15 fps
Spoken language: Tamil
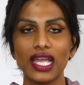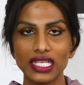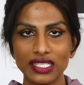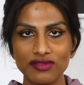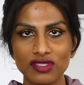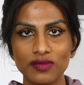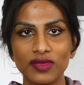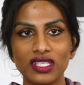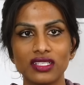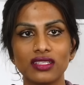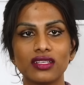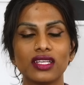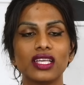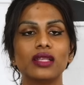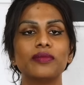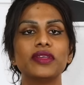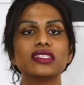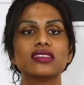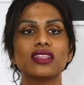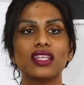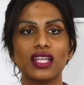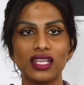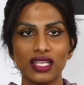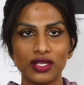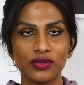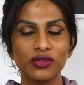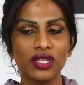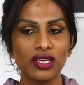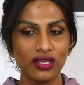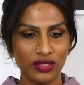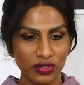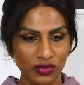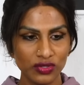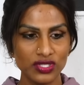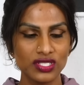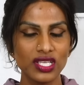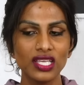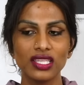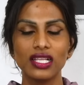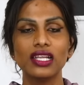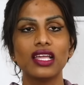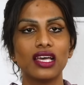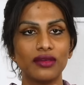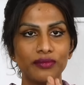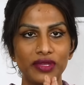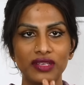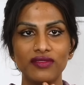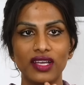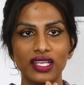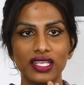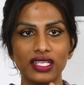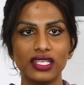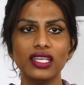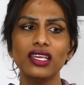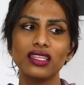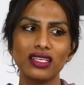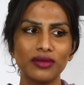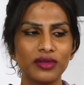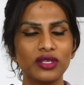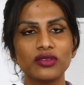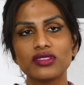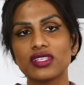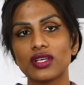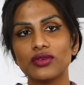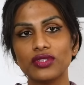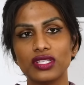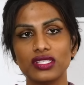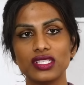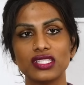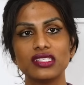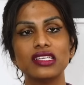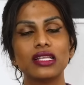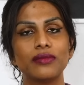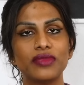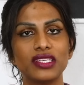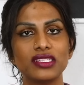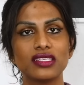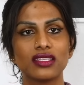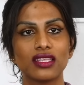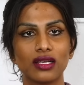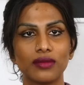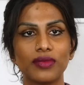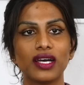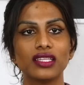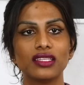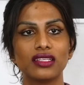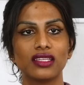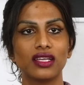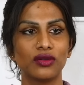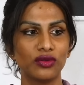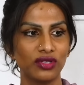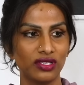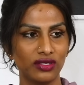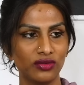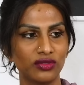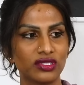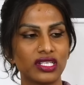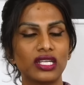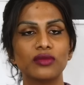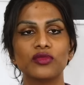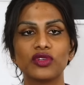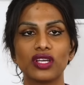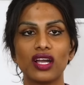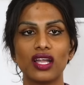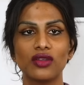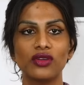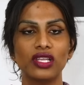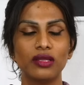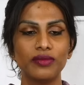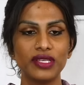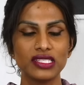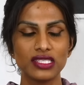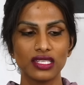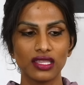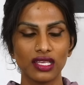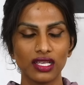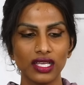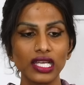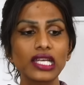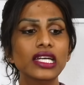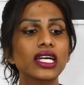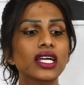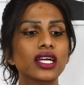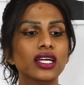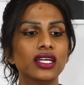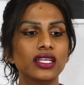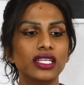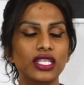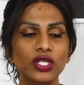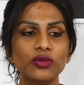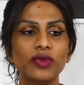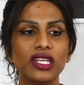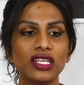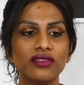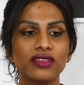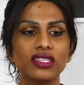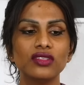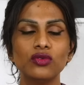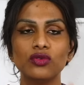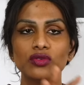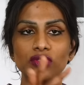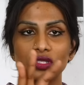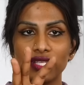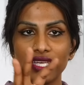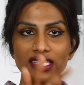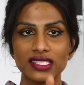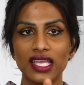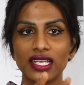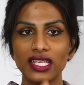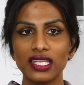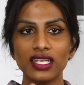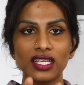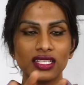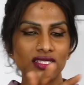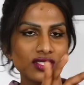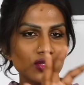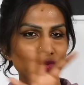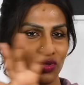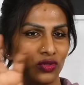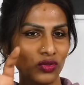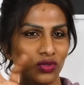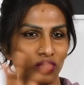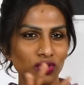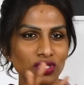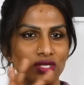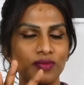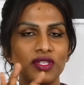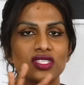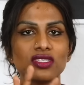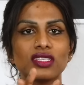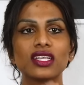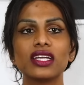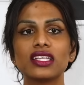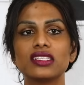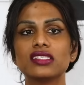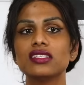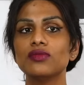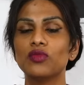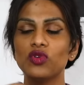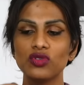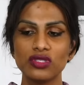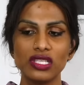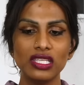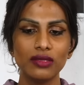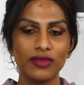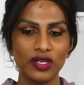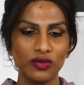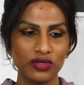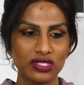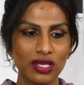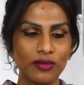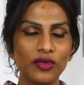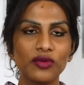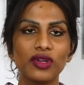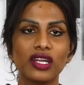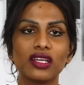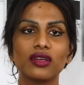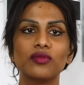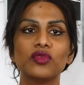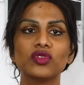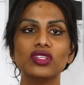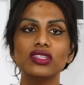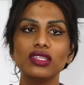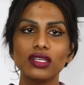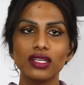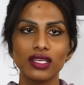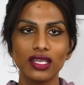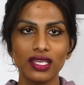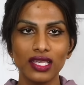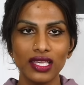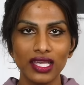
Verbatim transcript: ஆக்டிவிசம் பண்ணுற திருநங்கை பேசியிருந்தா நல்லா இருக்கும் நான் யோசிச்சேன் அதால் நான் பின் வாங்கிட்டேன் அதுக்கப்புறம் என்னோட சகோதரி ஜெசிலாம் பேசியிருந்தாங்க பார்த்துருந்தேன் அவங்க ஒரு ரெண்டு மூணு காணொலியில் பேசியிருந்தாங்க இன்னும் எனக்கு வந்து எக்ஸாக்டாக என்ன நடந்துச்சுன்னு ஒரு கொஞ்சம் பிக்சர்ஸ் தான் கிடந்துச்சு மோஸ்ட்லி இந்த மாதிரி ஒரு சம்பவம் நடக்கும்போது திருநங்கை